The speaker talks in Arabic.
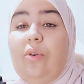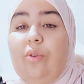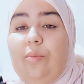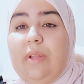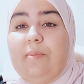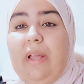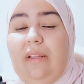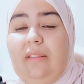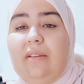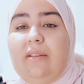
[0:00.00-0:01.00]
ومن
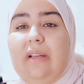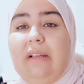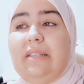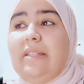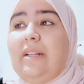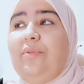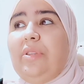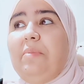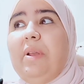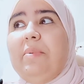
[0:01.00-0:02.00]
بعد عرفتي ديك
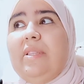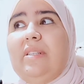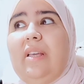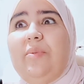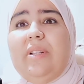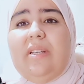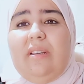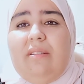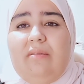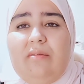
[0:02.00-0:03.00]
الفوطه مرمتيها ولدي